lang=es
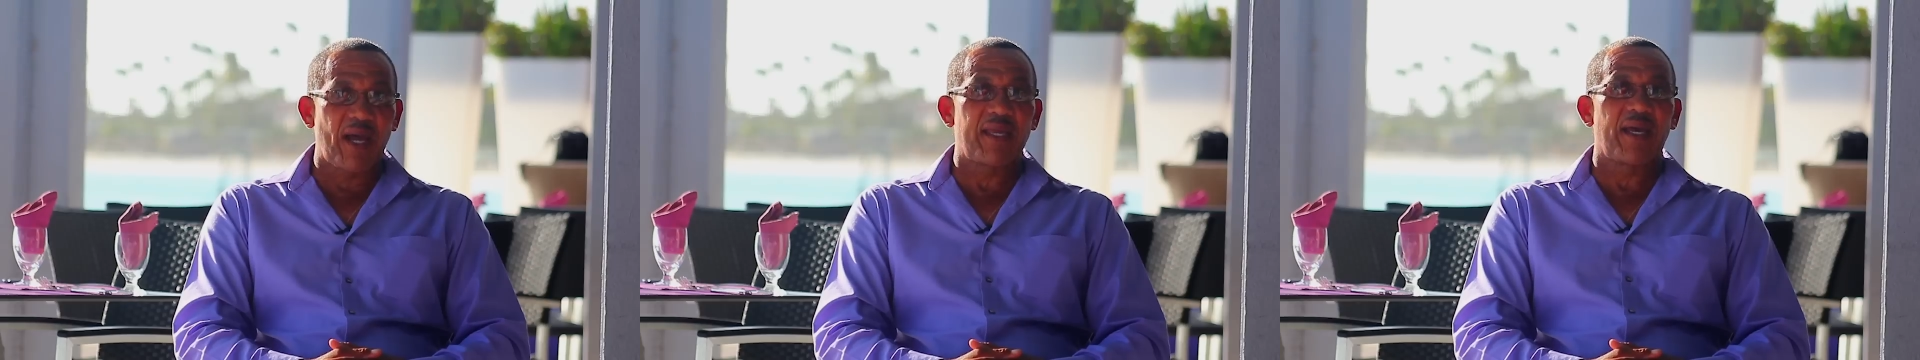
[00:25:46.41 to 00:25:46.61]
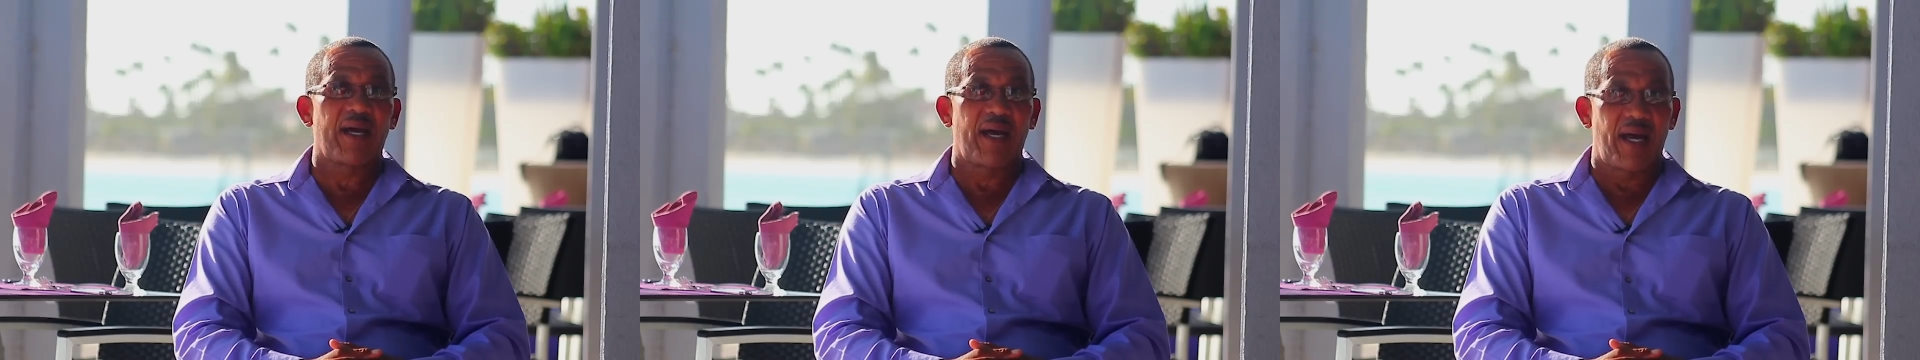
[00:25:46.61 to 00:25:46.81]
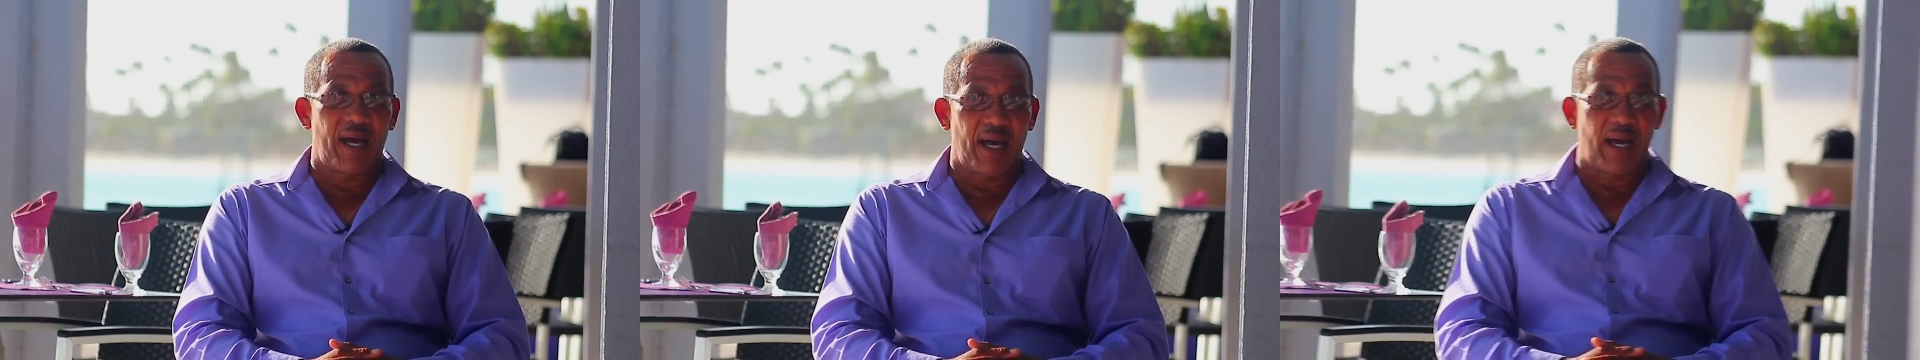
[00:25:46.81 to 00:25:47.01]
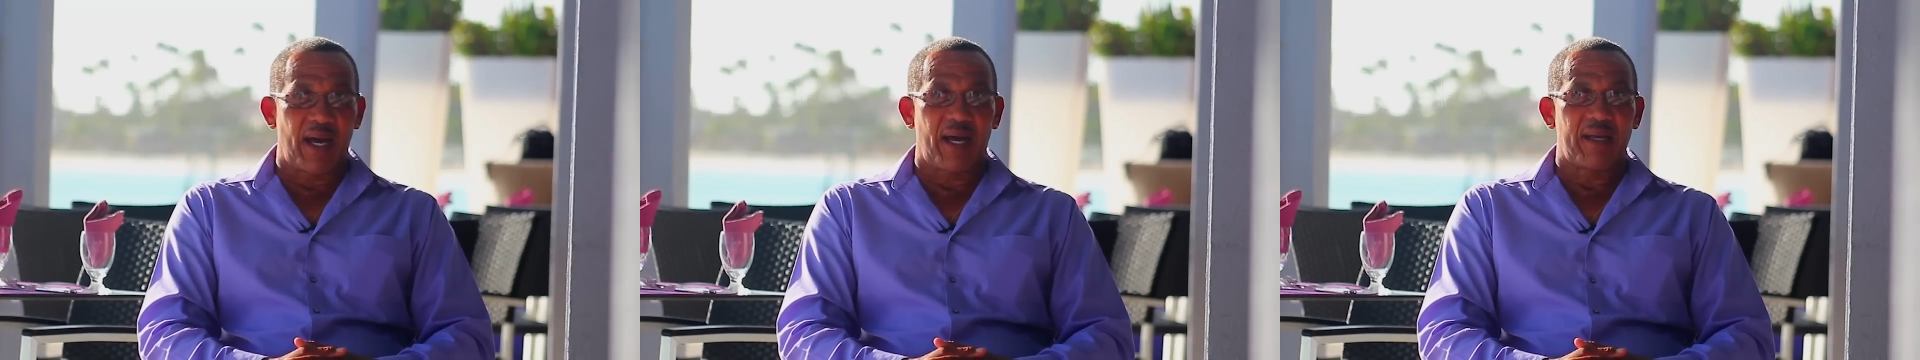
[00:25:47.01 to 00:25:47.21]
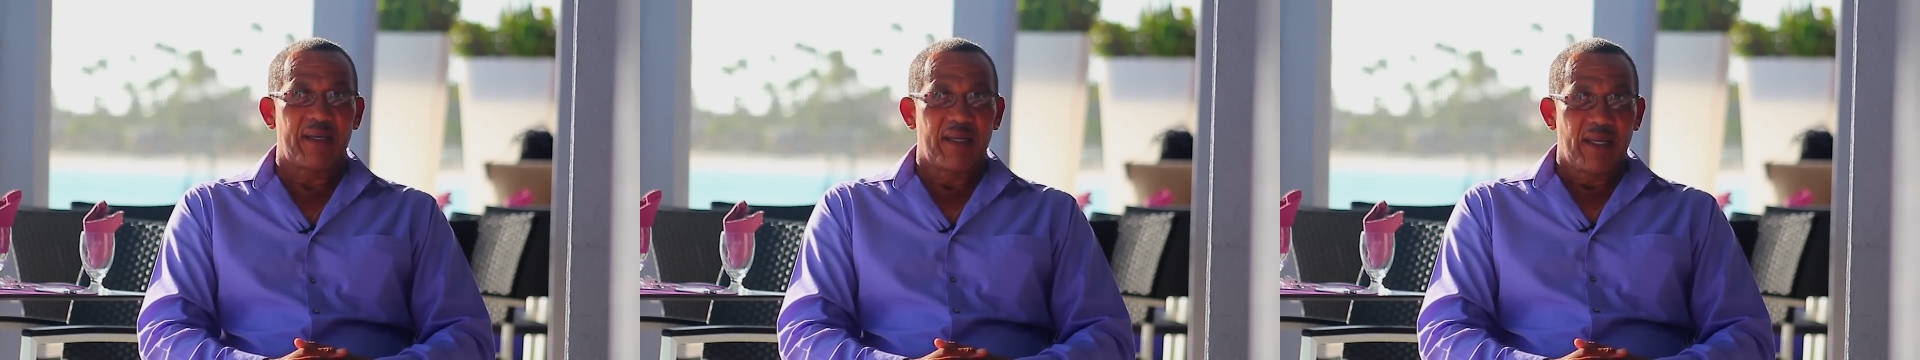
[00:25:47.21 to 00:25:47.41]
vayan
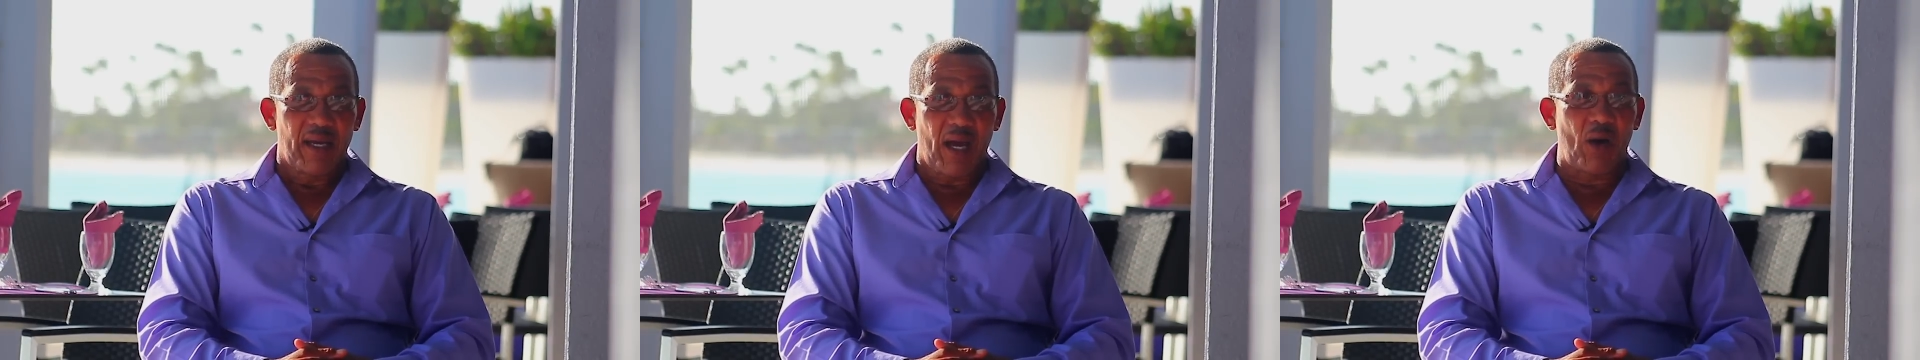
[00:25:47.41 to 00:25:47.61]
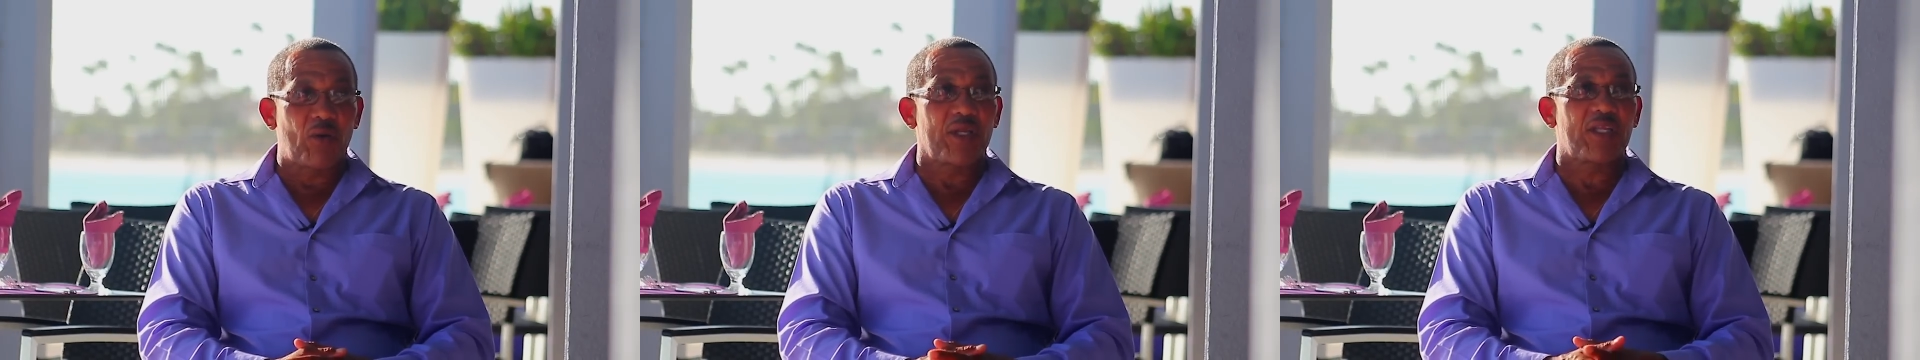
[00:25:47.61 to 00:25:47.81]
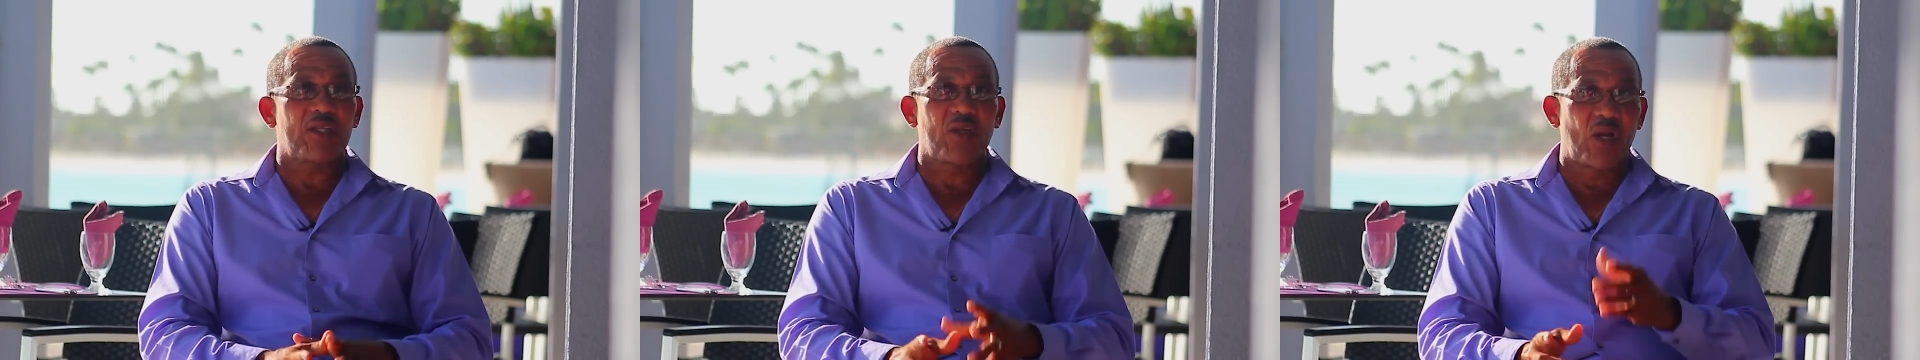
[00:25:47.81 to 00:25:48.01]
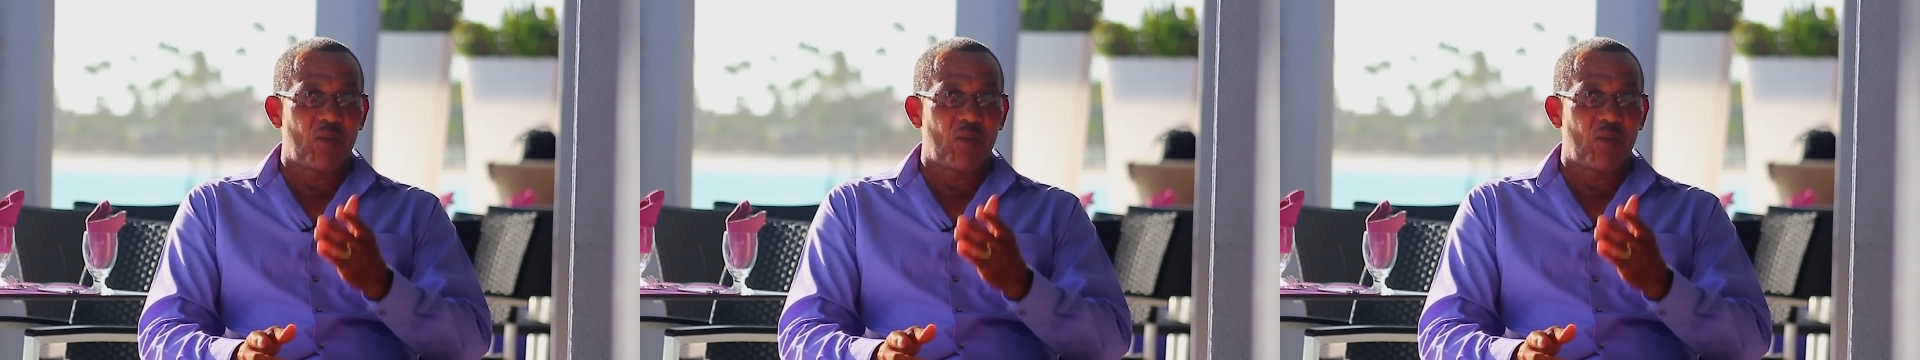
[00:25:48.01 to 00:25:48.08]
a, Ahorita te